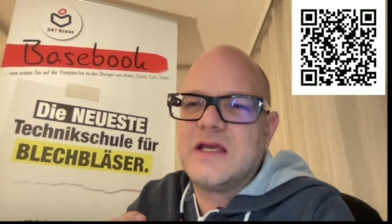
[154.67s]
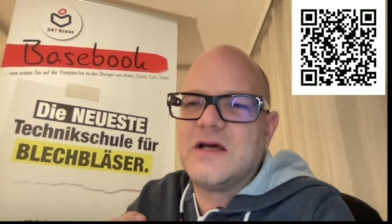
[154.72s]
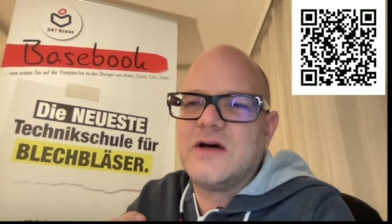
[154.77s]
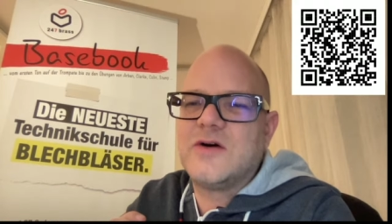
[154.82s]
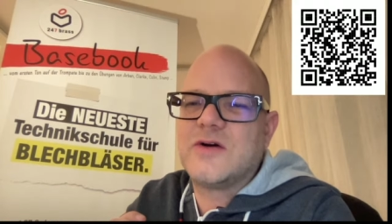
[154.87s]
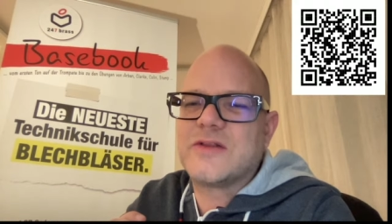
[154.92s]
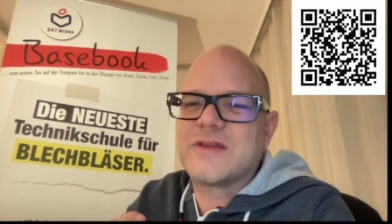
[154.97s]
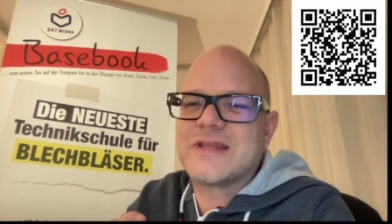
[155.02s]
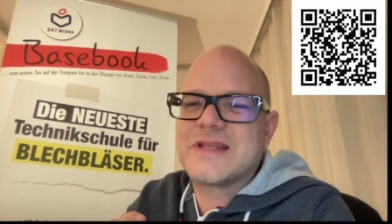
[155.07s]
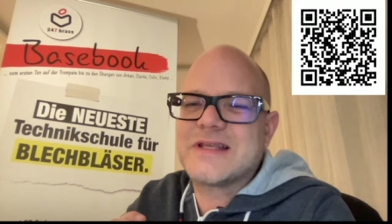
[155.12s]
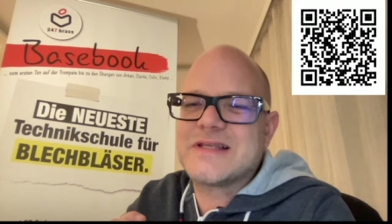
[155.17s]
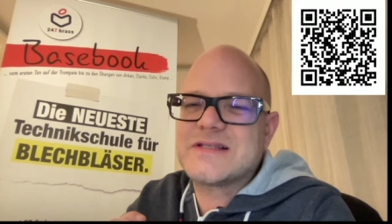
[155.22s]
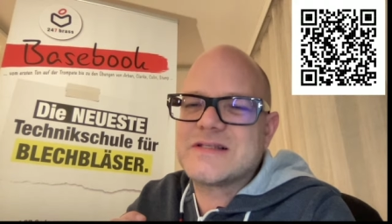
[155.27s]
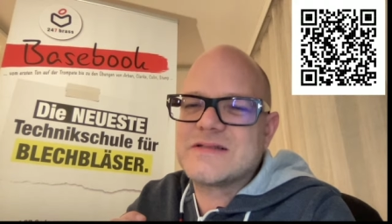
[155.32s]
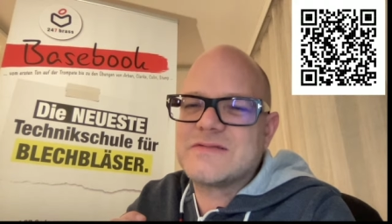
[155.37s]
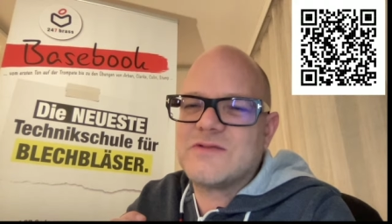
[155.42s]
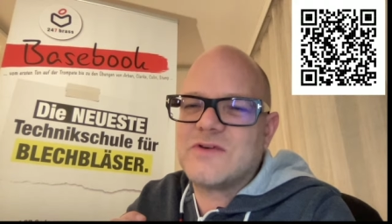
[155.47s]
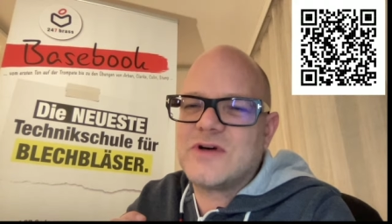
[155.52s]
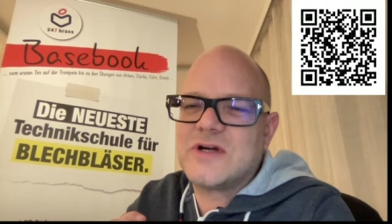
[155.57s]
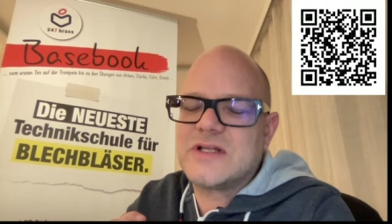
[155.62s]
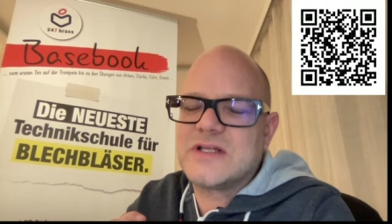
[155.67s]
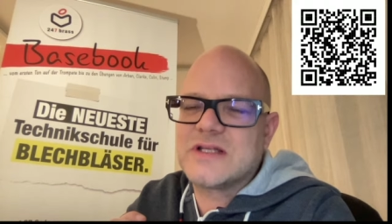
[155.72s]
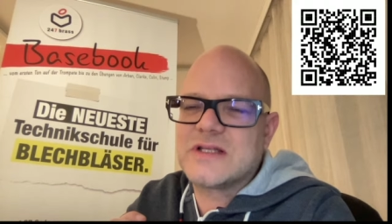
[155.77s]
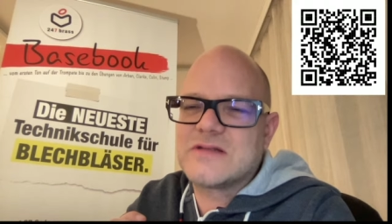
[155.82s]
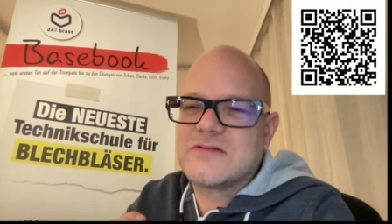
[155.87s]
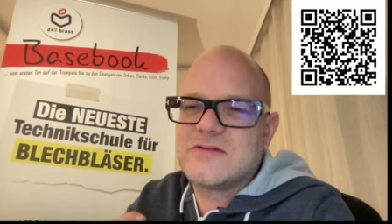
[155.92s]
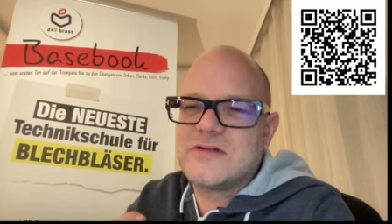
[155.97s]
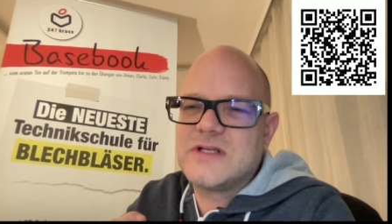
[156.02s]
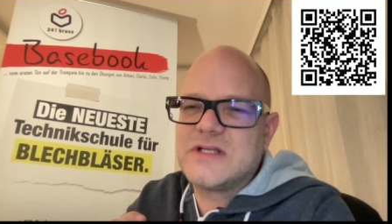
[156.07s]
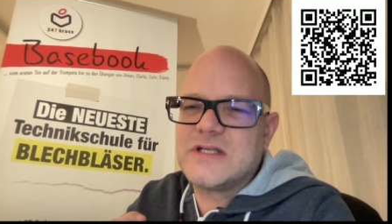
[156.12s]
Und das war
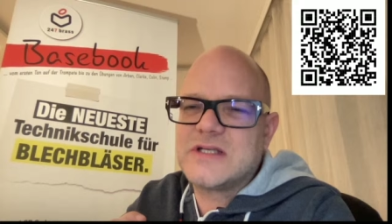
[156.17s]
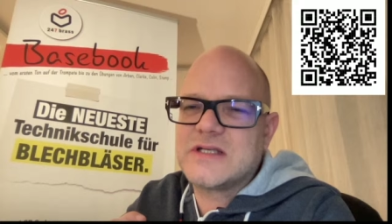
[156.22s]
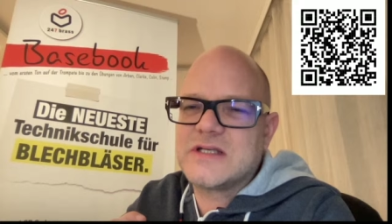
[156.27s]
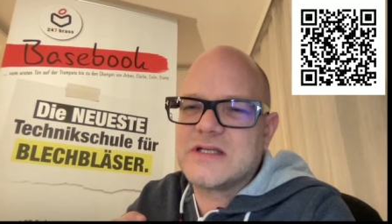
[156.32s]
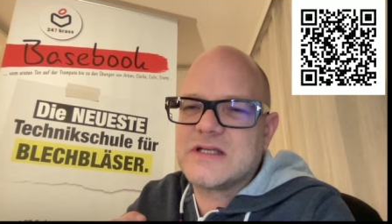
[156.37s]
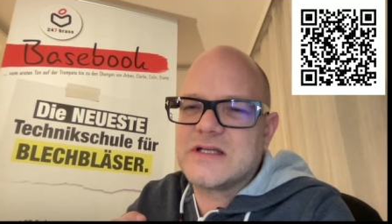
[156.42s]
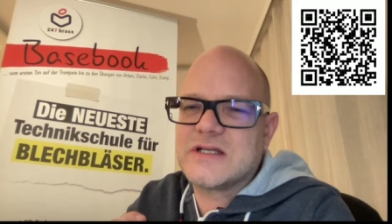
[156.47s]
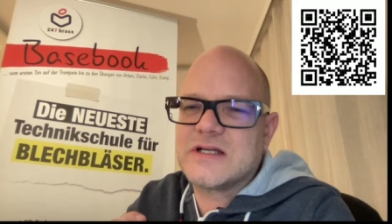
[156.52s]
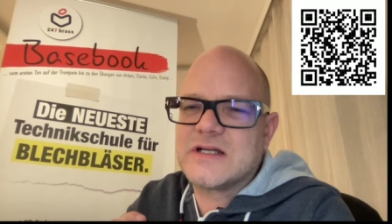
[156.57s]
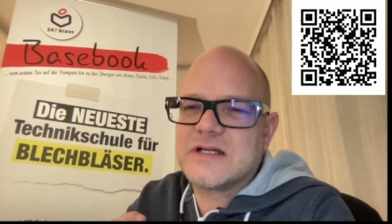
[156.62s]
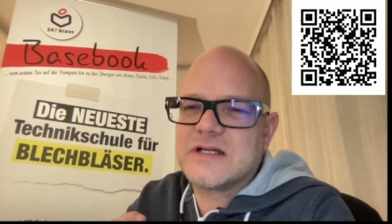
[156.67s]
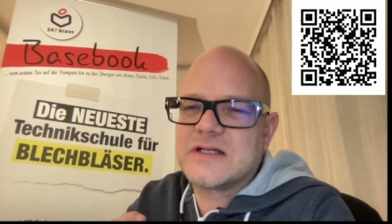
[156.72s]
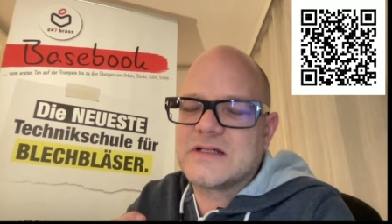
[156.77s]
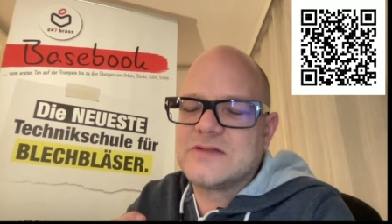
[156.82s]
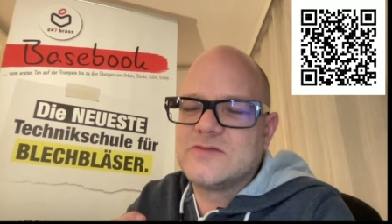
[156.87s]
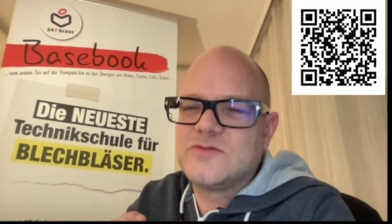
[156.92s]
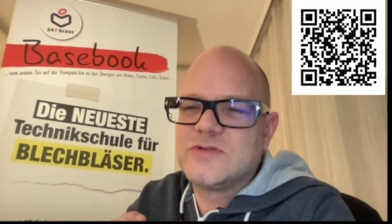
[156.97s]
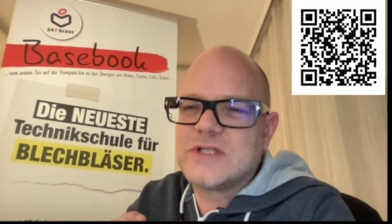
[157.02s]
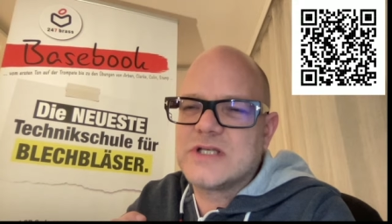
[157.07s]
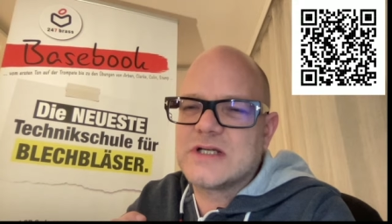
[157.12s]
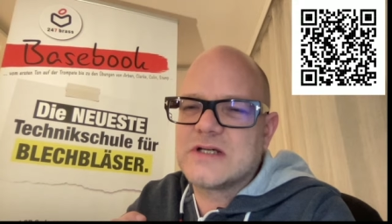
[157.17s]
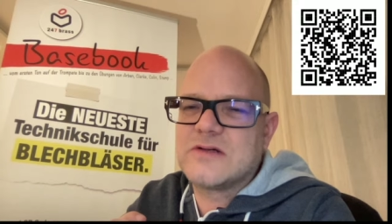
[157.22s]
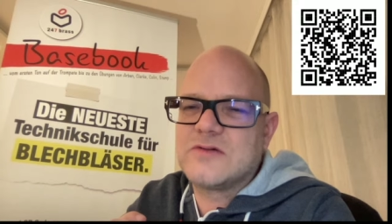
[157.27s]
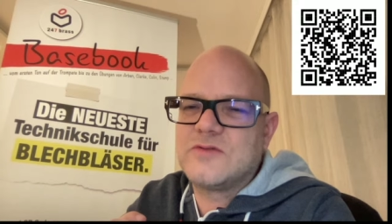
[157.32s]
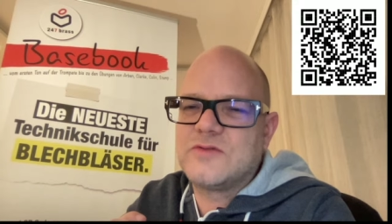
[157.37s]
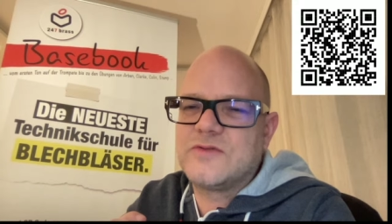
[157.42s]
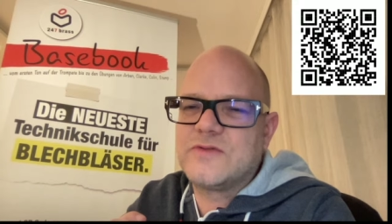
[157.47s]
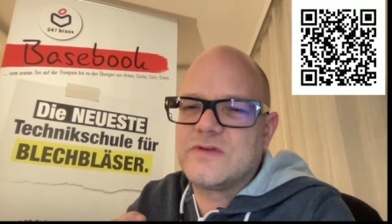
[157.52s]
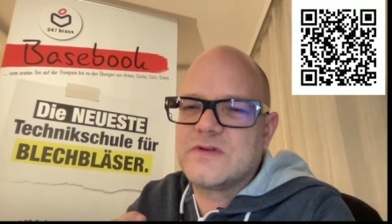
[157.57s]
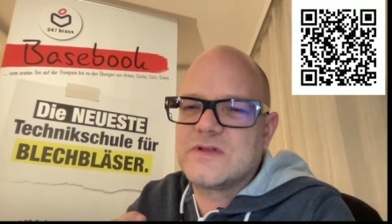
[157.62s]
natürlich ein guter
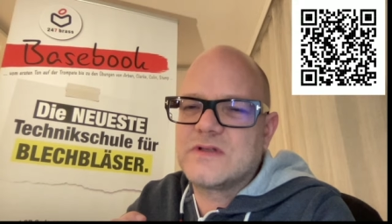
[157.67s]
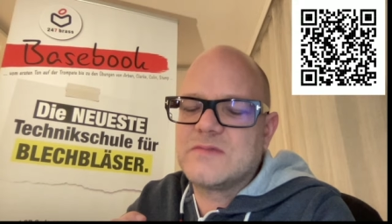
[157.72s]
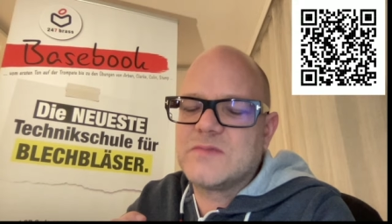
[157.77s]
Grund,